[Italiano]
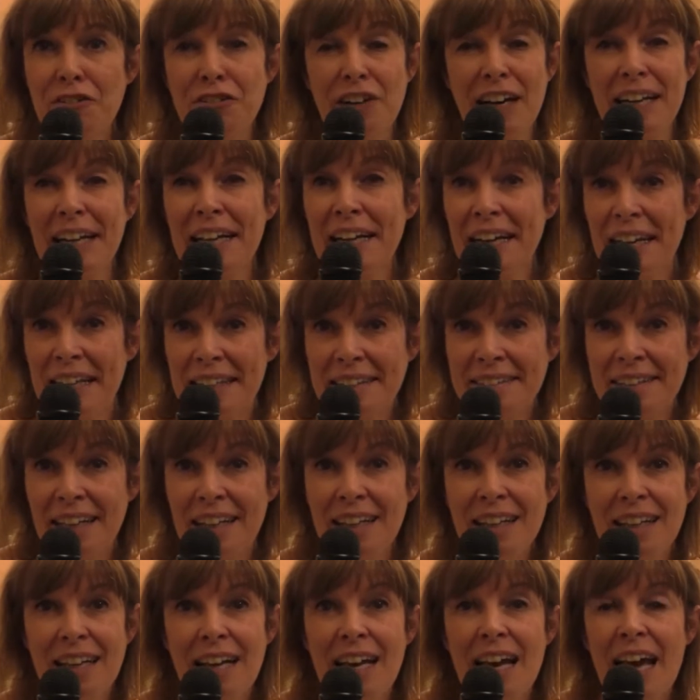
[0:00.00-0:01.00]
fare
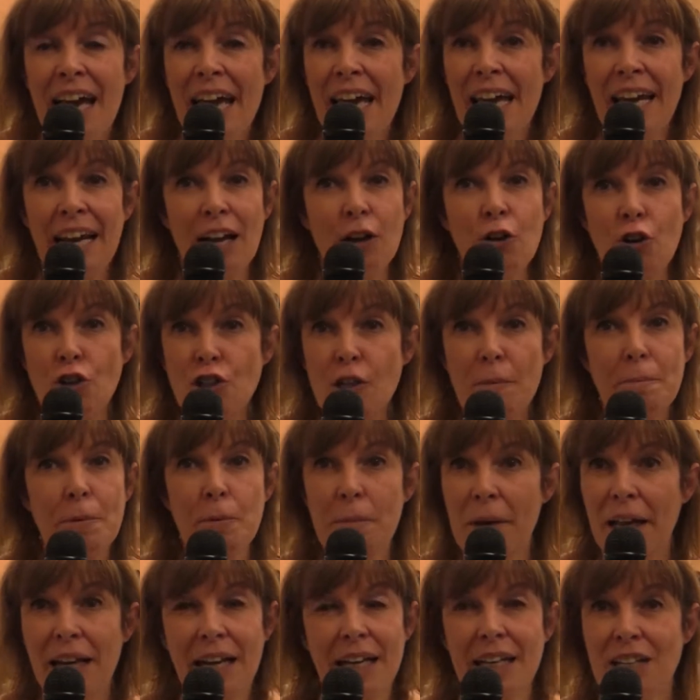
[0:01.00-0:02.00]
rete, è la cosa
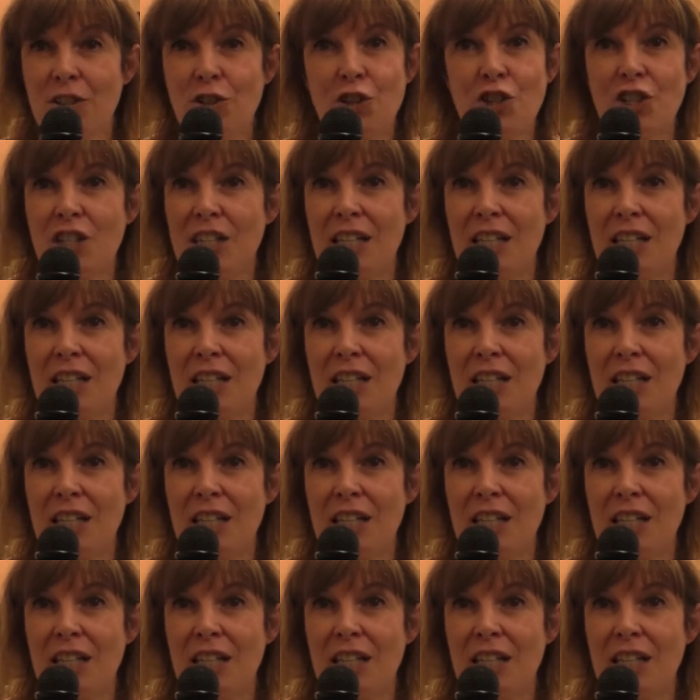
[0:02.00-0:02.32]
più bella che ci